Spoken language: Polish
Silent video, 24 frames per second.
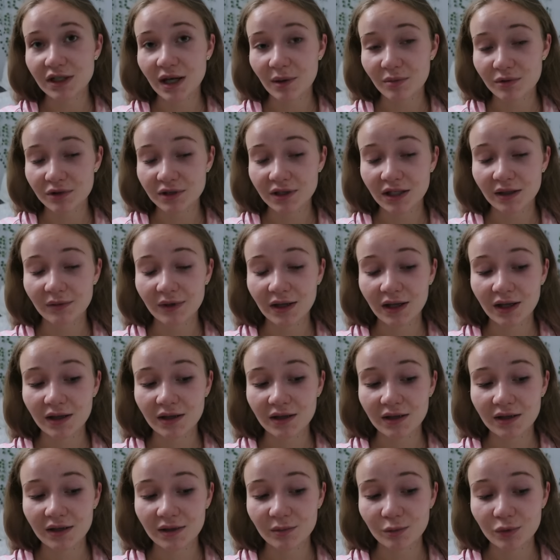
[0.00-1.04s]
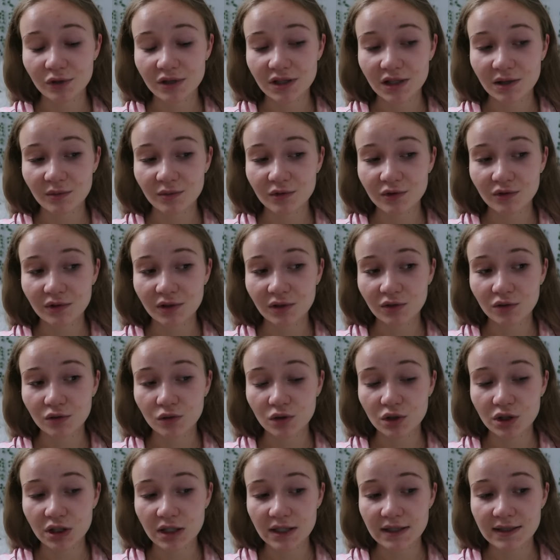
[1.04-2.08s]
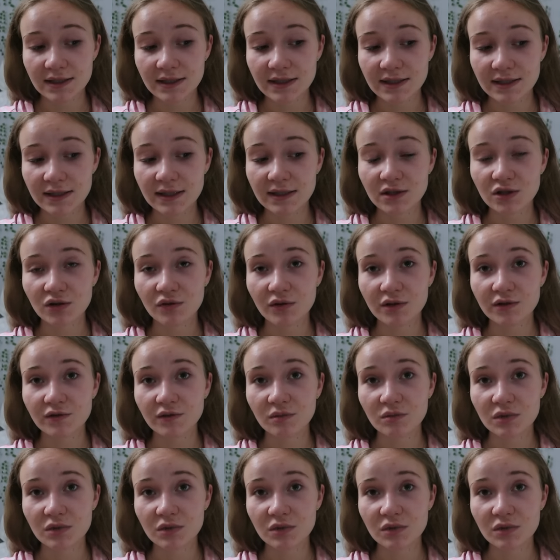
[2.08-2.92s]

ja przynajmniej postaram się od tego troszeczkę zdystansować,